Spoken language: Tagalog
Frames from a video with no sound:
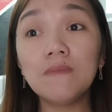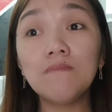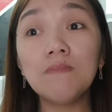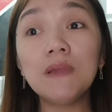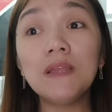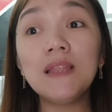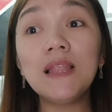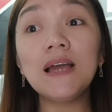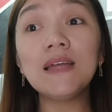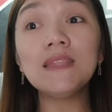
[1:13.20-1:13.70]

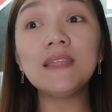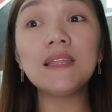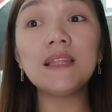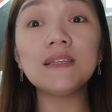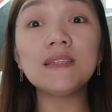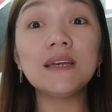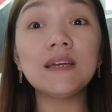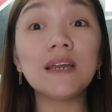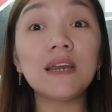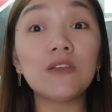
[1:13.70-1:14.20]
bigla na
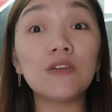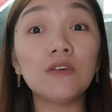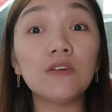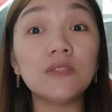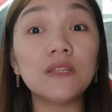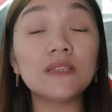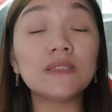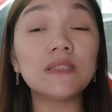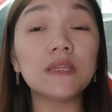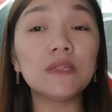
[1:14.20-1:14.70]
lang
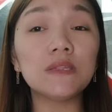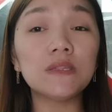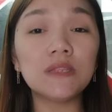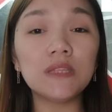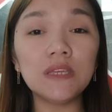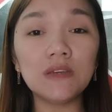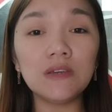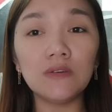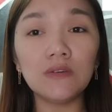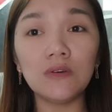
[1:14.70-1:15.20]
nagkaroon ng
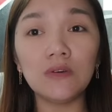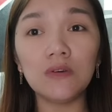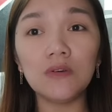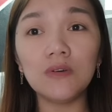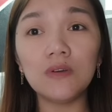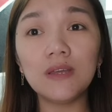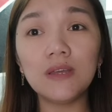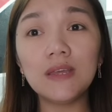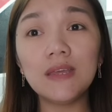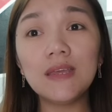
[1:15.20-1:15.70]
testigo
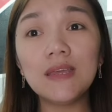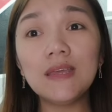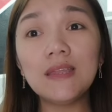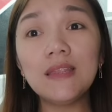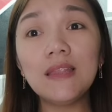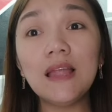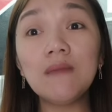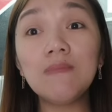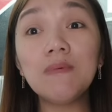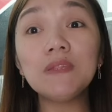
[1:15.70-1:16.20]

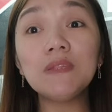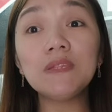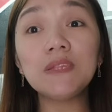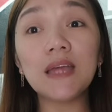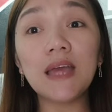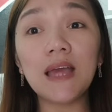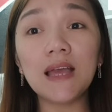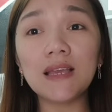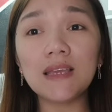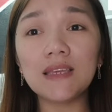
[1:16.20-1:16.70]
laban
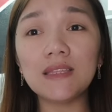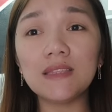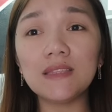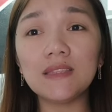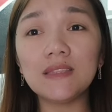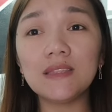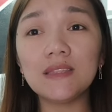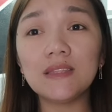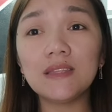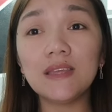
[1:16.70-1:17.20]
sa akin
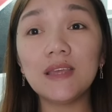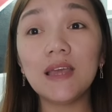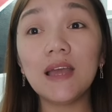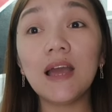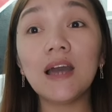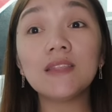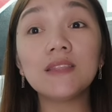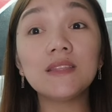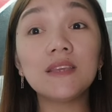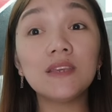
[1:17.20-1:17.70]

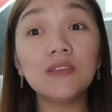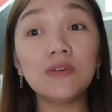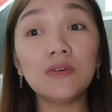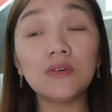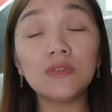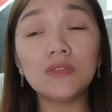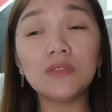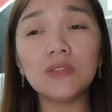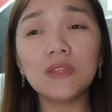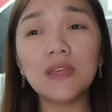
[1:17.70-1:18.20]
at
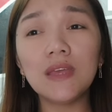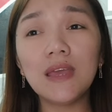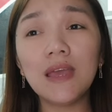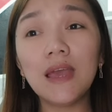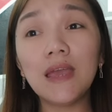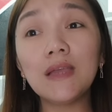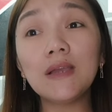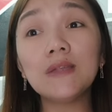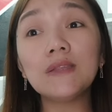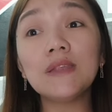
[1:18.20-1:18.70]
ngayon
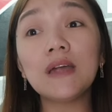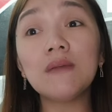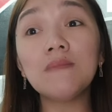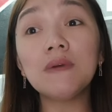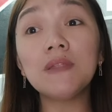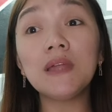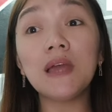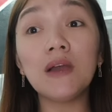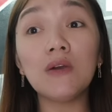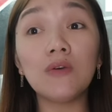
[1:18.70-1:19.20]
ay
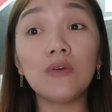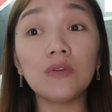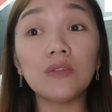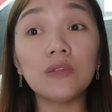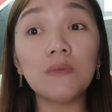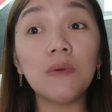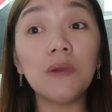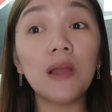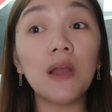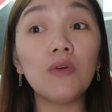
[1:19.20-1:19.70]
kasama na ako
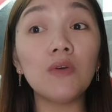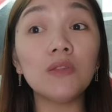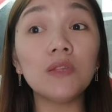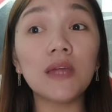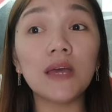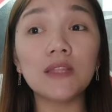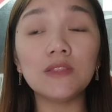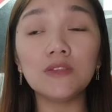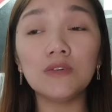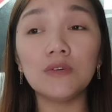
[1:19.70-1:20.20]
sa mga
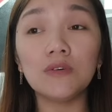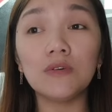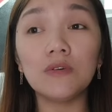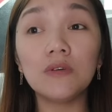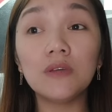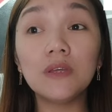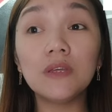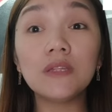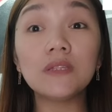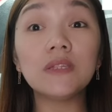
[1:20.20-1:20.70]
akusado
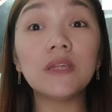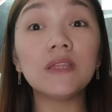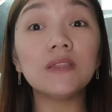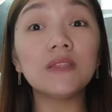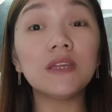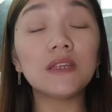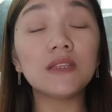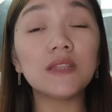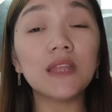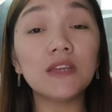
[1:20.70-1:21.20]
sa
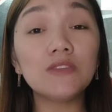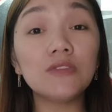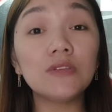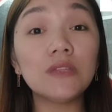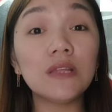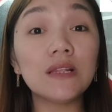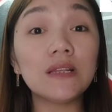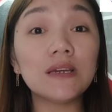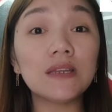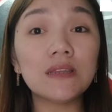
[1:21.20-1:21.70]

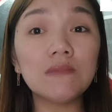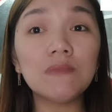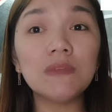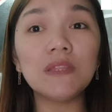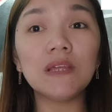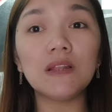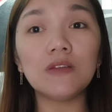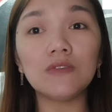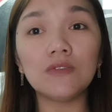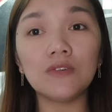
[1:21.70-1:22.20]
International
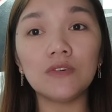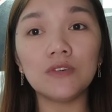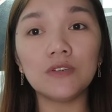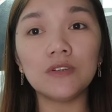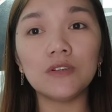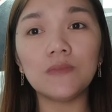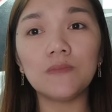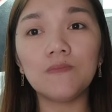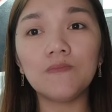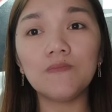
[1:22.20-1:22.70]
Criminal Court.
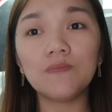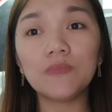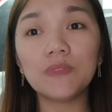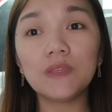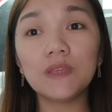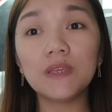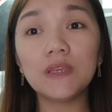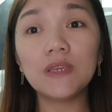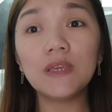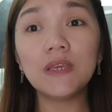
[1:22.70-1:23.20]

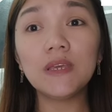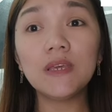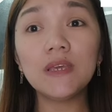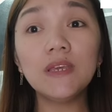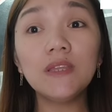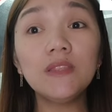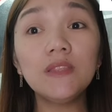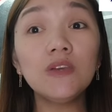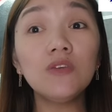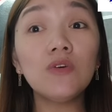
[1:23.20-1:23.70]

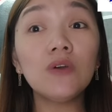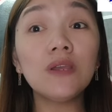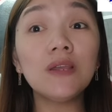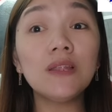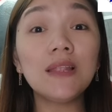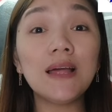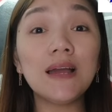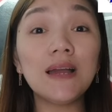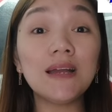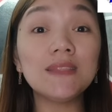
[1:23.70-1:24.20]
Hindi ko
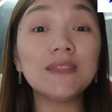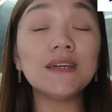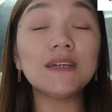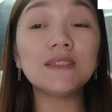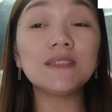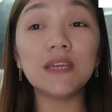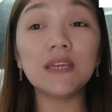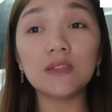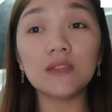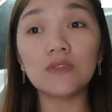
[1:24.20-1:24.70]
kailangan
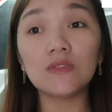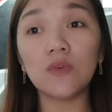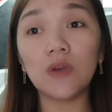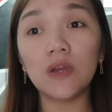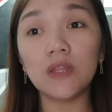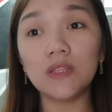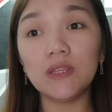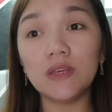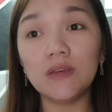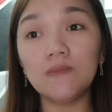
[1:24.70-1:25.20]
ng death
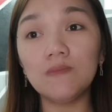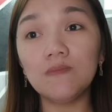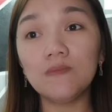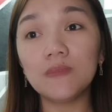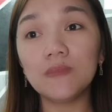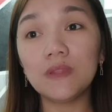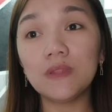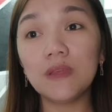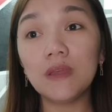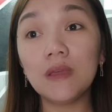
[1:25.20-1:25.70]
squad
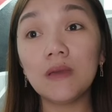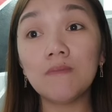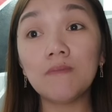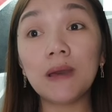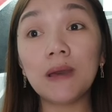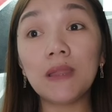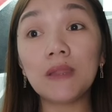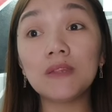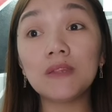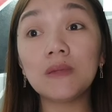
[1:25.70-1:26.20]

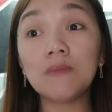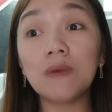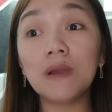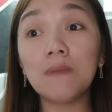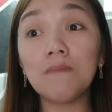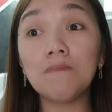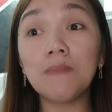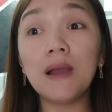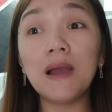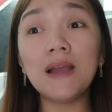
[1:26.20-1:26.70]
para sa
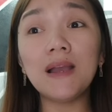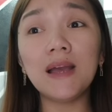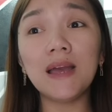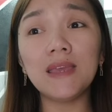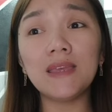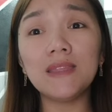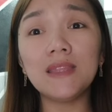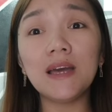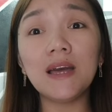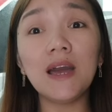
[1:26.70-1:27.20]
mga
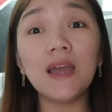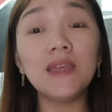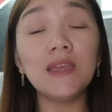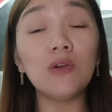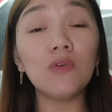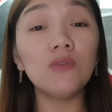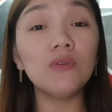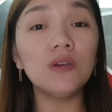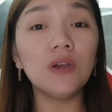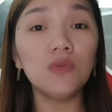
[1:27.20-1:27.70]
bagay na
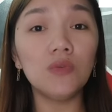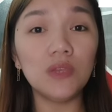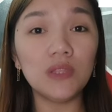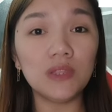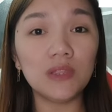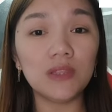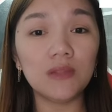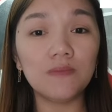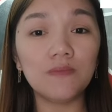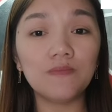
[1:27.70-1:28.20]
kaya kong
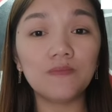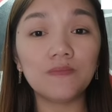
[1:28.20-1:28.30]
gawin.